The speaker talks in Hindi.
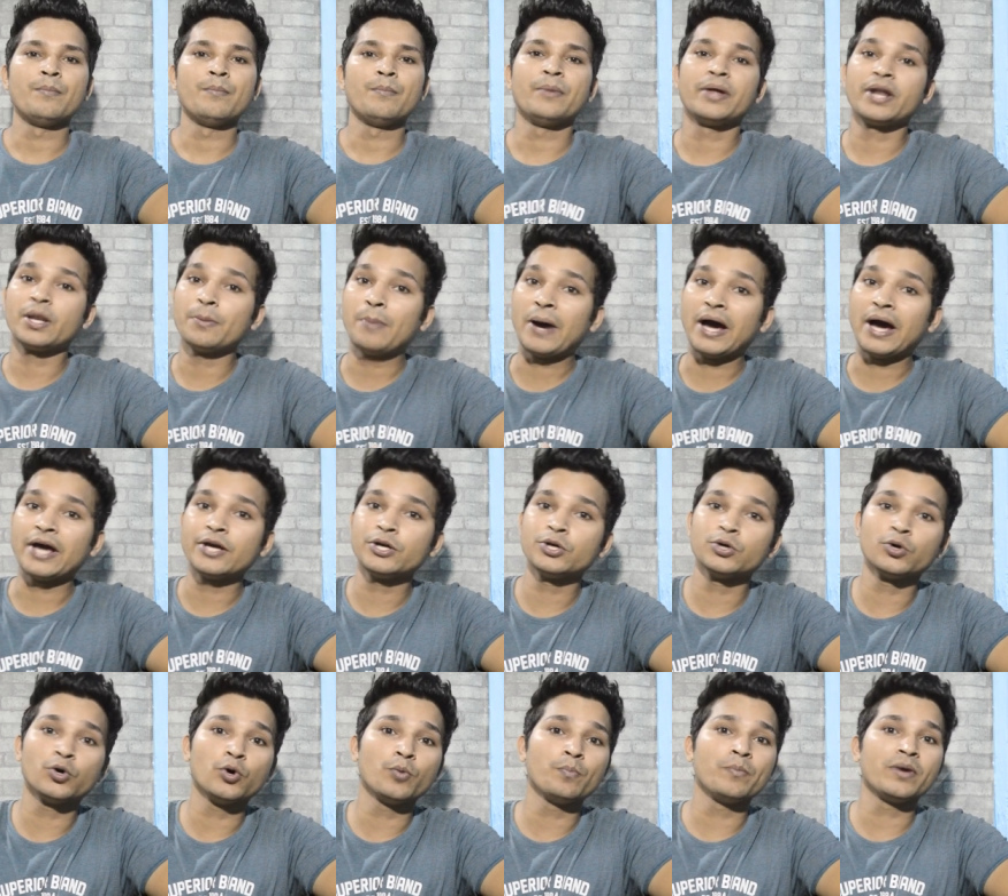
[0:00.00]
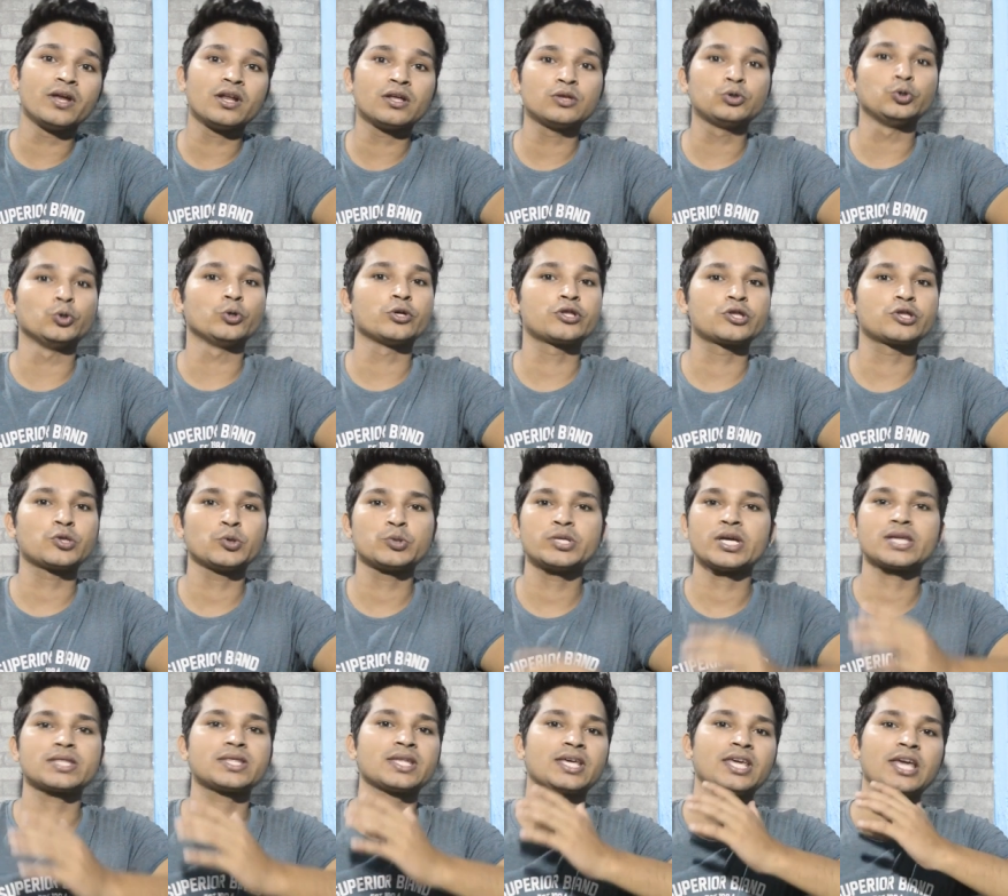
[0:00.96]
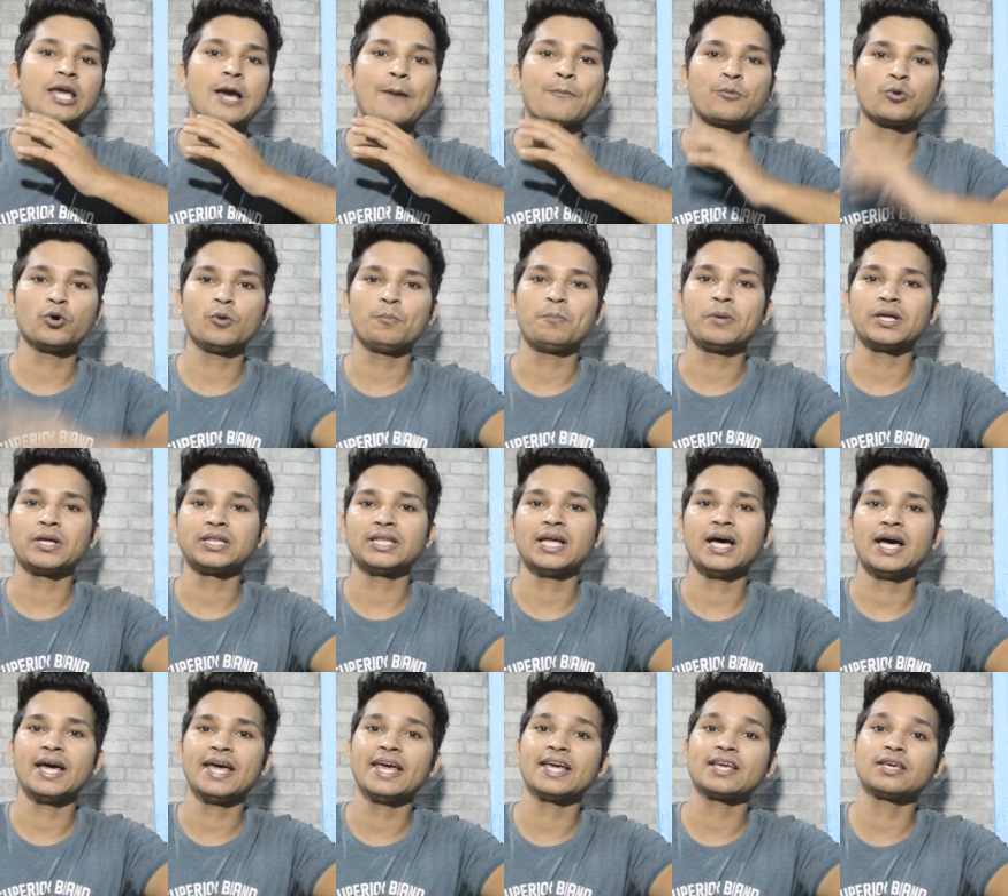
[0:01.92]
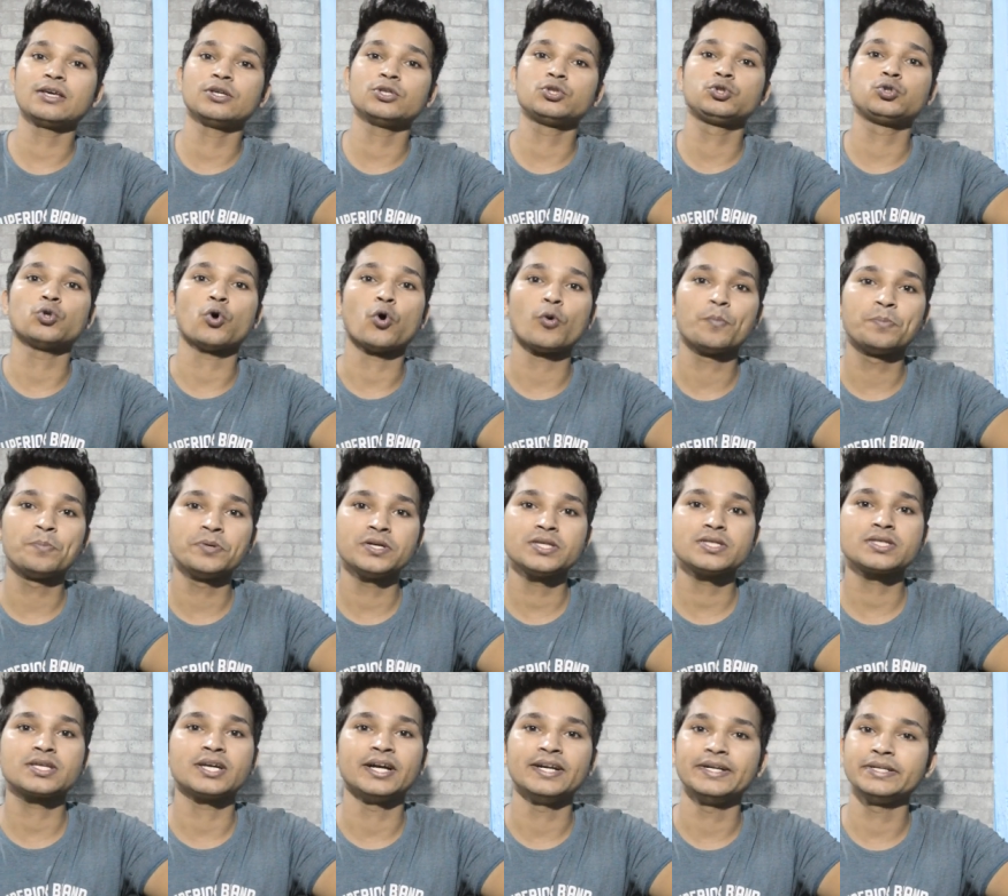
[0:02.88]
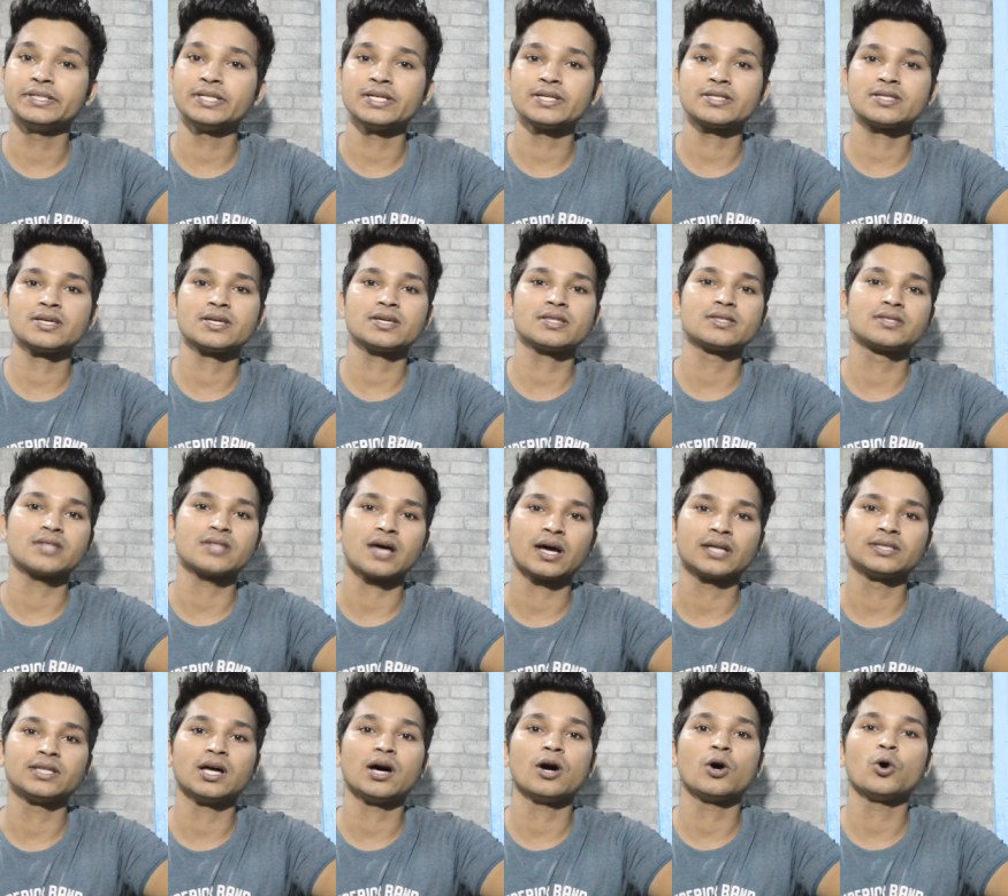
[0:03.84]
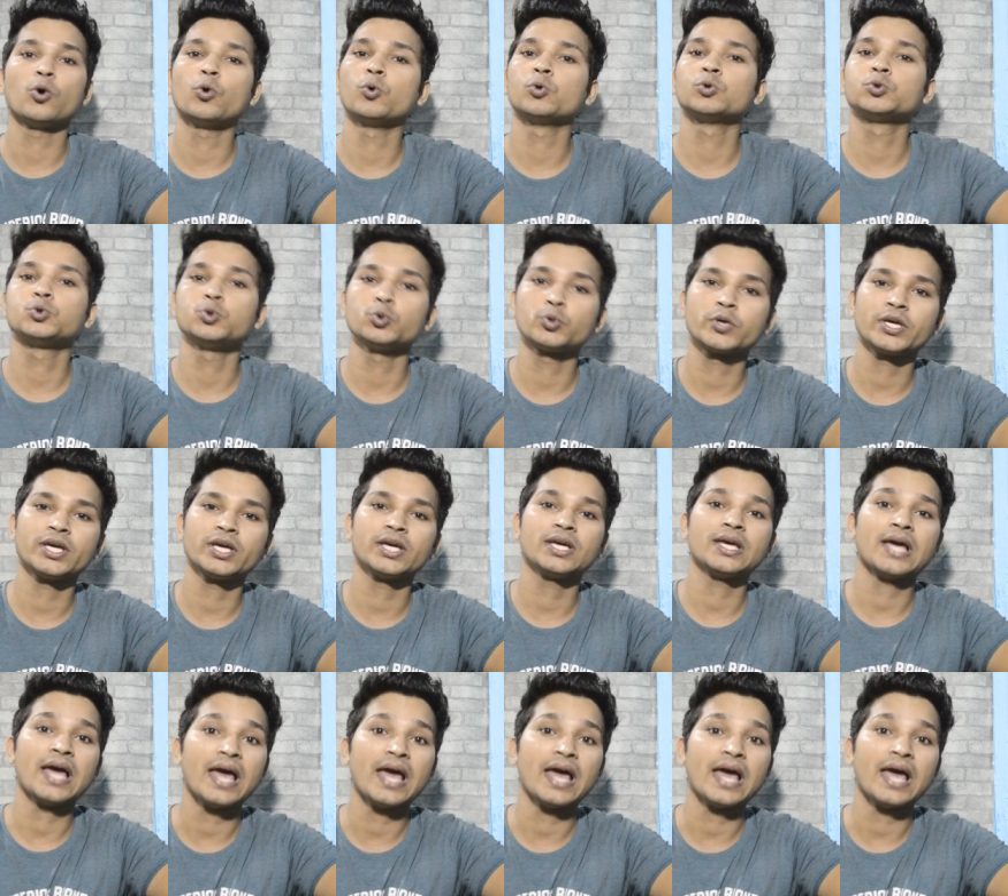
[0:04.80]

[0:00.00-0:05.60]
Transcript: मेरे भाइयों मेरे दोस्तों जैसा कि आपको पता है कि 24 घंटे से ज़्यादा हो चुके